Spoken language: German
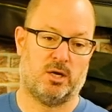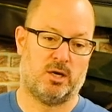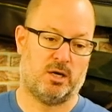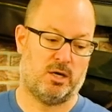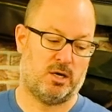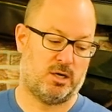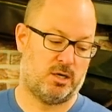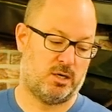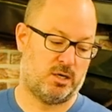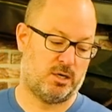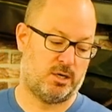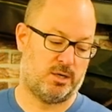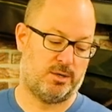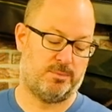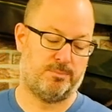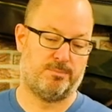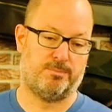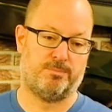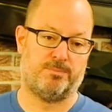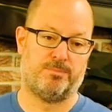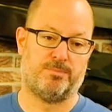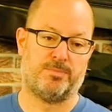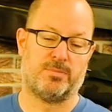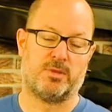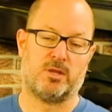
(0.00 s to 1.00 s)

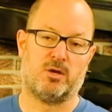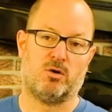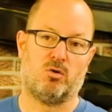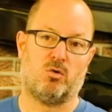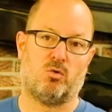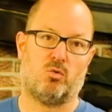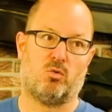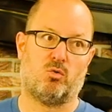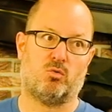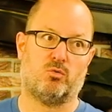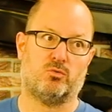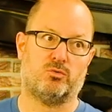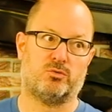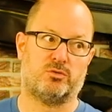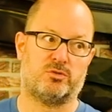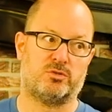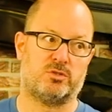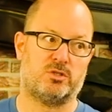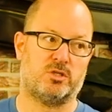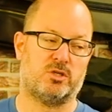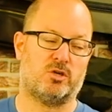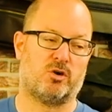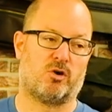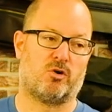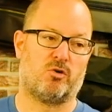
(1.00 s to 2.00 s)
ähm,
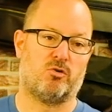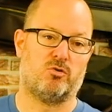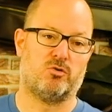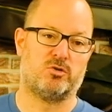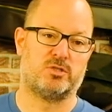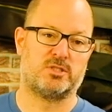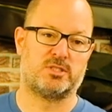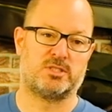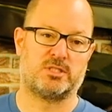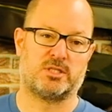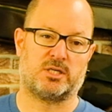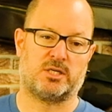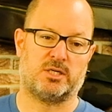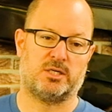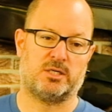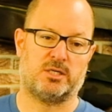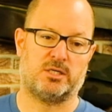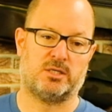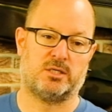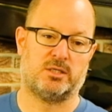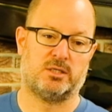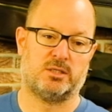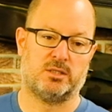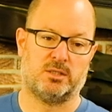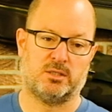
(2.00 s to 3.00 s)
und die
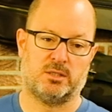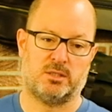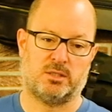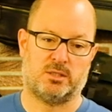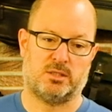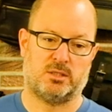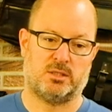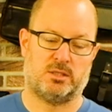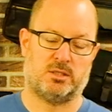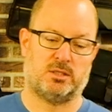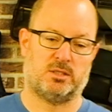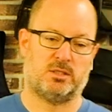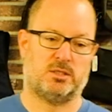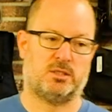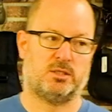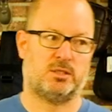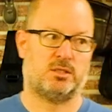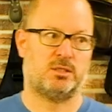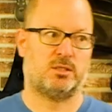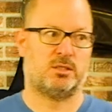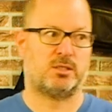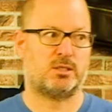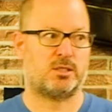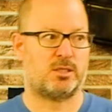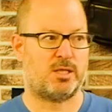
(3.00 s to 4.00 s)
größeren
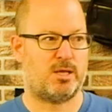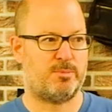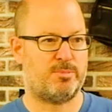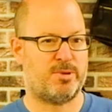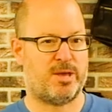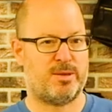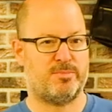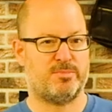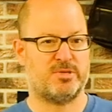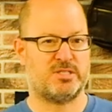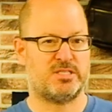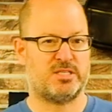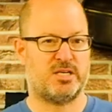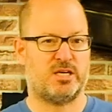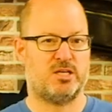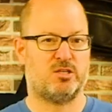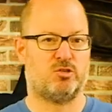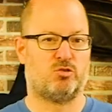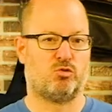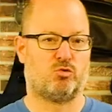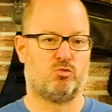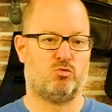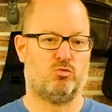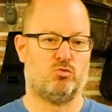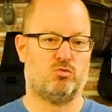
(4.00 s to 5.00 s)
äh, glaube MSN
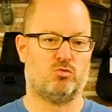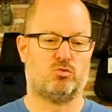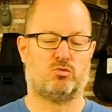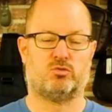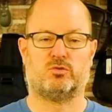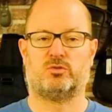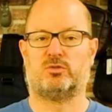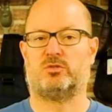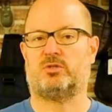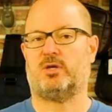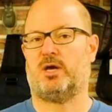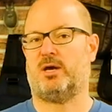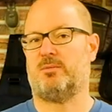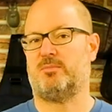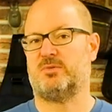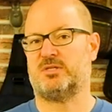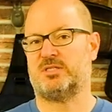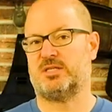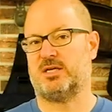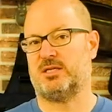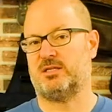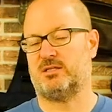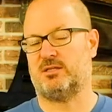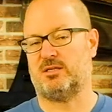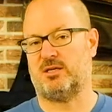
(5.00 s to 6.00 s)
3 und
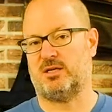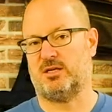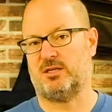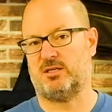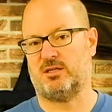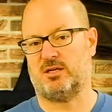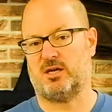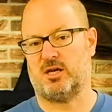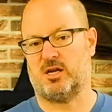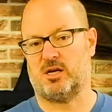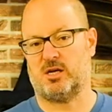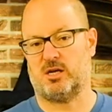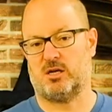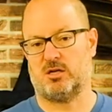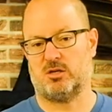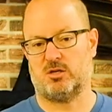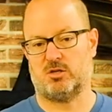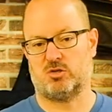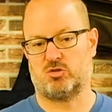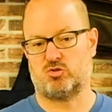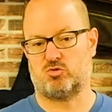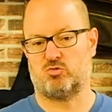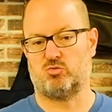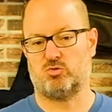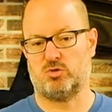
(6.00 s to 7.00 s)
MSN TTL
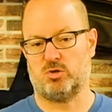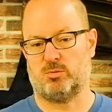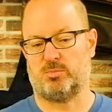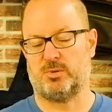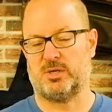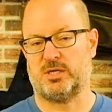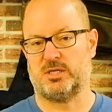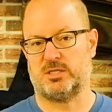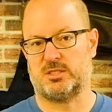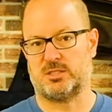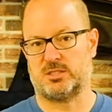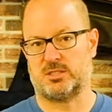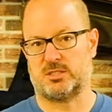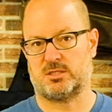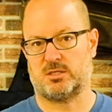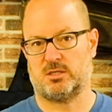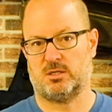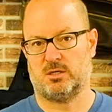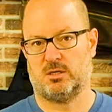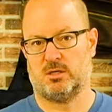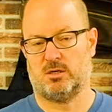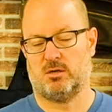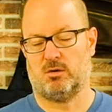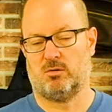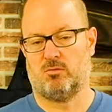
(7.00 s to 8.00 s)
Studio Blitz
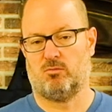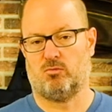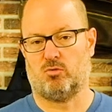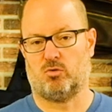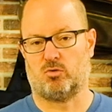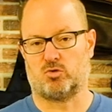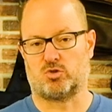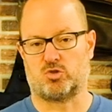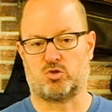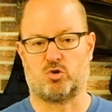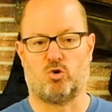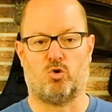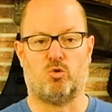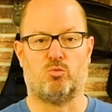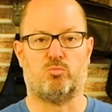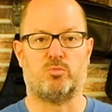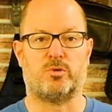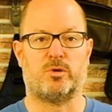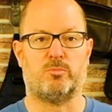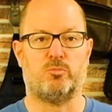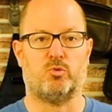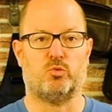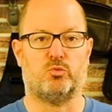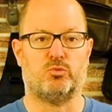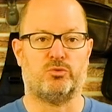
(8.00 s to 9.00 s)
wo
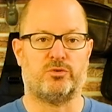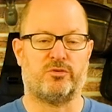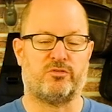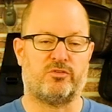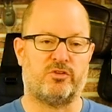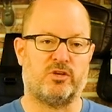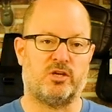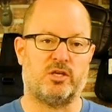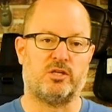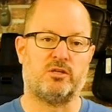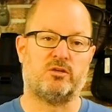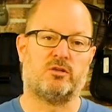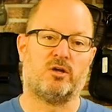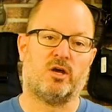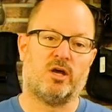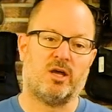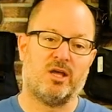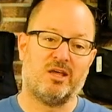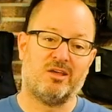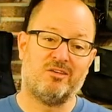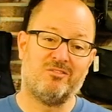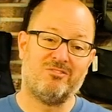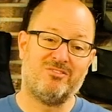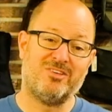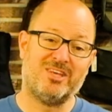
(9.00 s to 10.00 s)
stromgebunden sind.
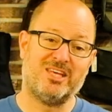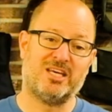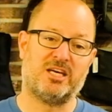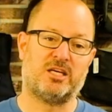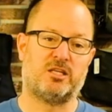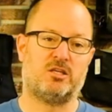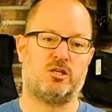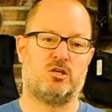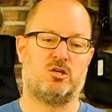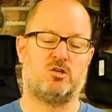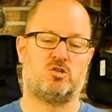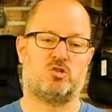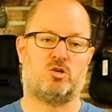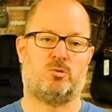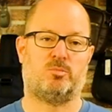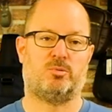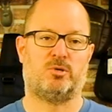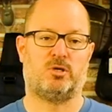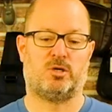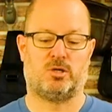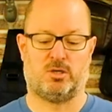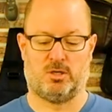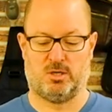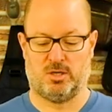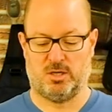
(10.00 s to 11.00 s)
Wichtig ist
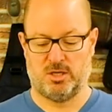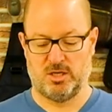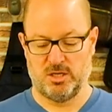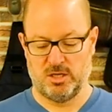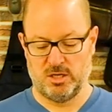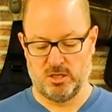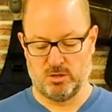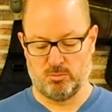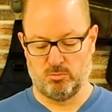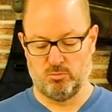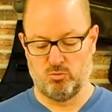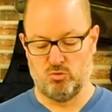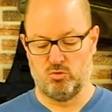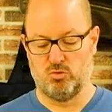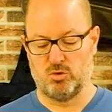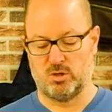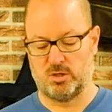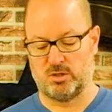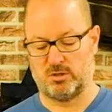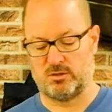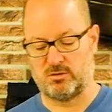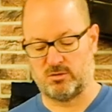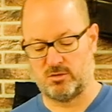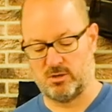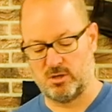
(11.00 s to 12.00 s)
aber, ihr
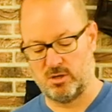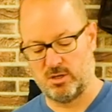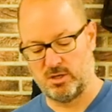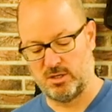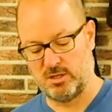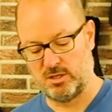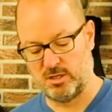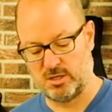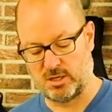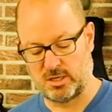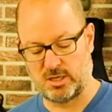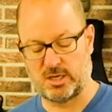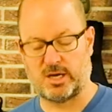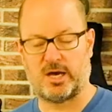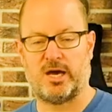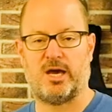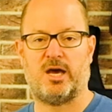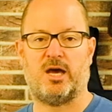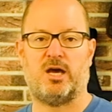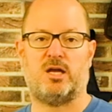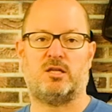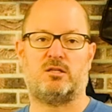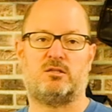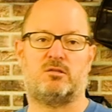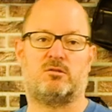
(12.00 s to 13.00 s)
müsst die
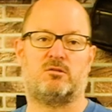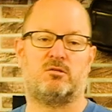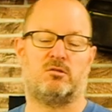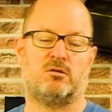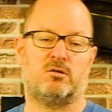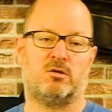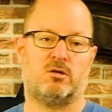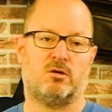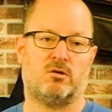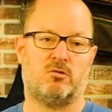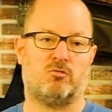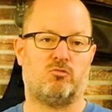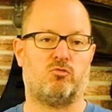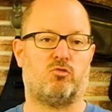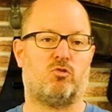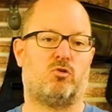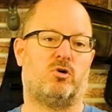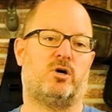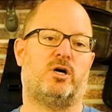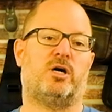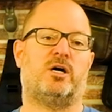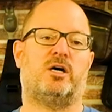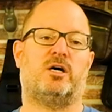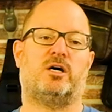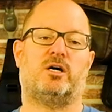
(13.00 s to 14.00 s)
Geräte
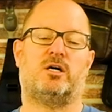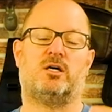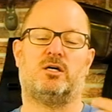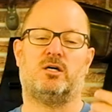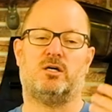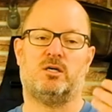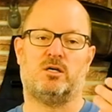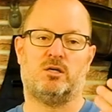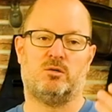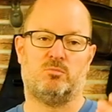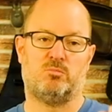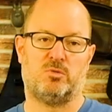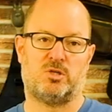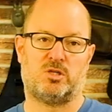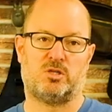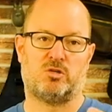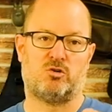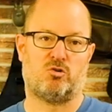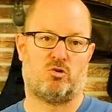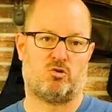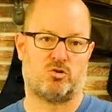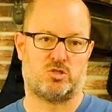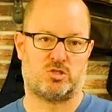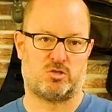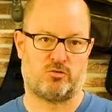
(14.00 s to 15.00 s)
vorher mit der
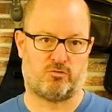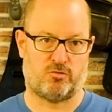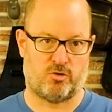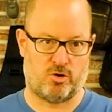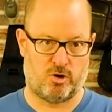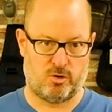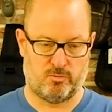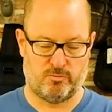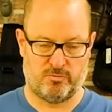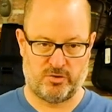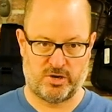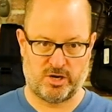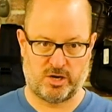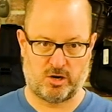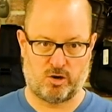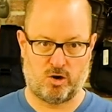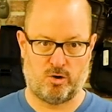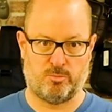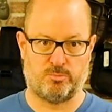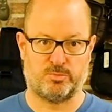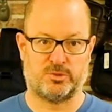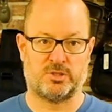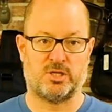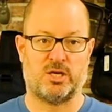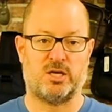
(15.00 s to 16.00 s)
neuesten Firmware
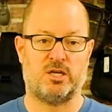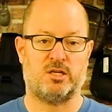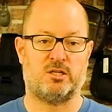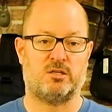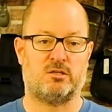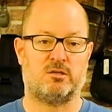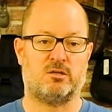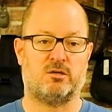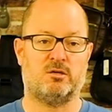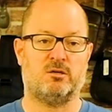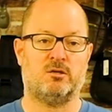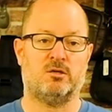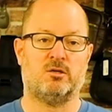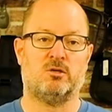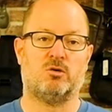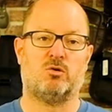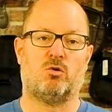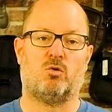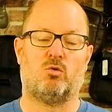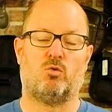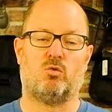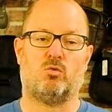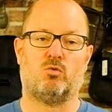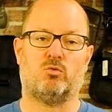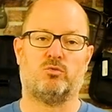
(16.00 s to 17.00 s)
updaten
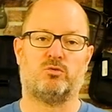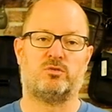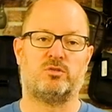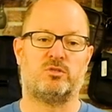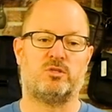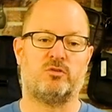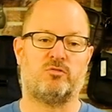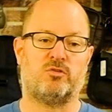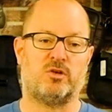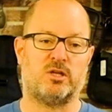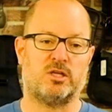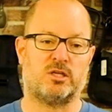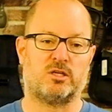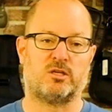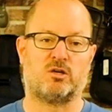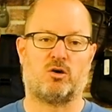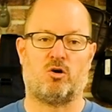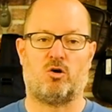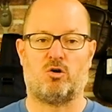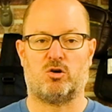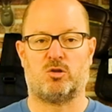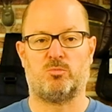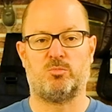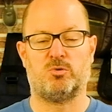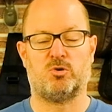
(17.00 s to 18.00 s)
und die findet ihr
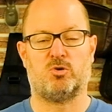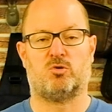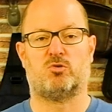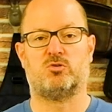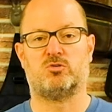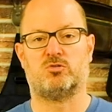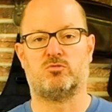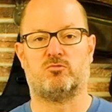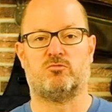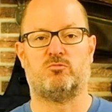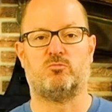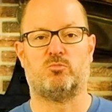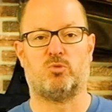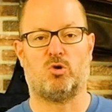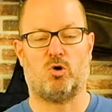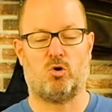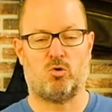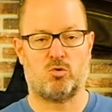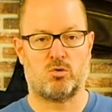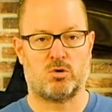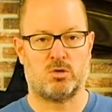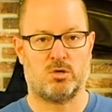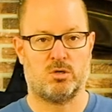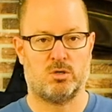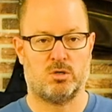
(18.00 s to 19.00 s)
alle bei uns auf dem
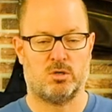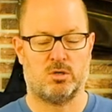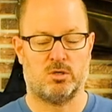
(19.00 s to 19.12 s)
Blog.